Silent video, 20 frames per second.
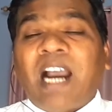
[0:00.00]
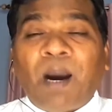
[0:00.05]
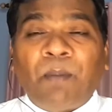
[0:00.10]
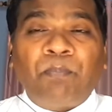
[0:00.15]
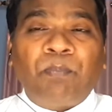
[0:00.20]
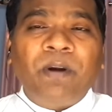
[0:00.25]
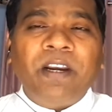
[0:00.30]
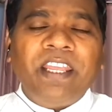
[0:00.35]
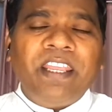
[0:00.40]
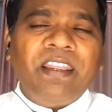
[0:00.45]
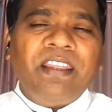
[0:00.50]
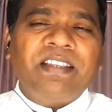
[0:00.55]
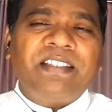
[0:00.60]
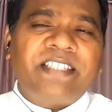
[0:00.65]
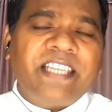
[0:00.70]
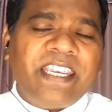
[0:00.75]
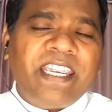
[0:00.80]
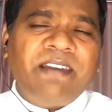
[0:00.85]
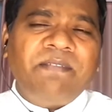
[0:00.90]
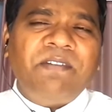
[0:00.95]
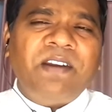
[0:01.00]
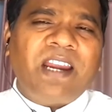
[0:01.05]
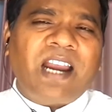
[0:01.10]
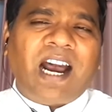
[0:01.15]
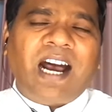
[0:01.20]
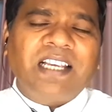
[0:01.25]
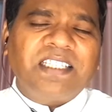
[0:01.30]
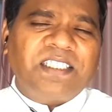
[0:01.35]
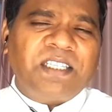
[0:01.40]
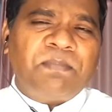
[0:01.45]
அப்படி செய்ய
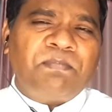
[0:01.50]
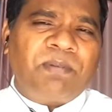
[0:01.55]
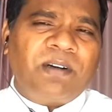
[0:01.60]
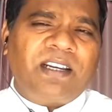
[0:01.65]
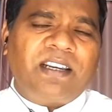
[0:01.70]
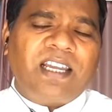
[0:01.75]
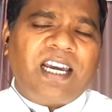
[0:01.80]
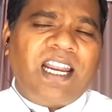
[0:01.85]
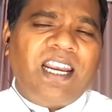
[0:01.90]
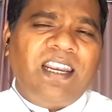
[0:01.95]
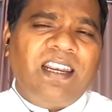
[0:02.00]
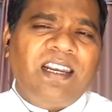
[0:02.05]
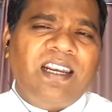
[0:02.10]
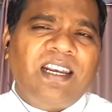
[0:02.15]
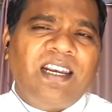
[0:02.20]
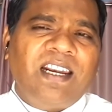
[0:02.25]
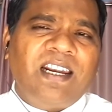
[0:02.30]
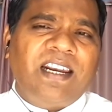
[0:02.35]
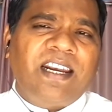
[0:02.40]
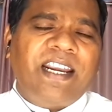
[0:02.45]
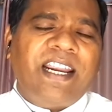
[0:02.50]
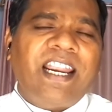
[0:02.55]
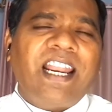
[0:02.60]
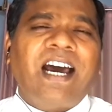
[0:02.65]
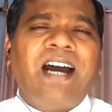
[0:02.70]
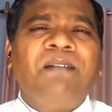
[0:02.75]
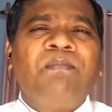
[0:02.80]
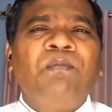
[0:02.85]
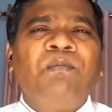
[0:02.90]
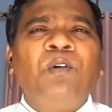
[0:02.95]
ஆசைப்பட்டால்
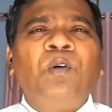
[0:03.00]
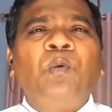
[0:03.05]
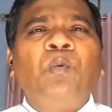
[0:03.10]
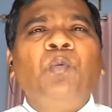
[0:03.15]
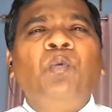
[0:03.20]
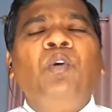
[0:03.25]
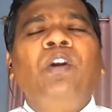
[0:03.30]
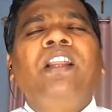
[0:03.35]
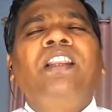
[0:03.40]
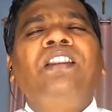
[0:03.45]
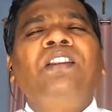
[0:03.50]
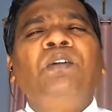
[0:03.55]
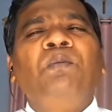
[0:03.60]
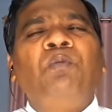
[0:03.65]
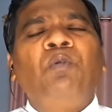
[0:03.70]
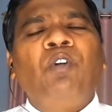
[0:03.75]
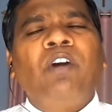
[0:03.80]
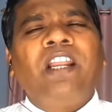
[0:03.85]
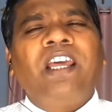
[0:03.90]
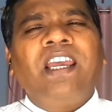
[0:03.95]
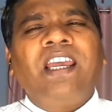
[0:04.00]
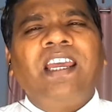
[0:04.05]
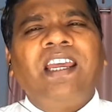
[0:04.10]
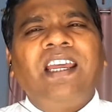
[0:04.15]
நாம் உலர்ந்து போன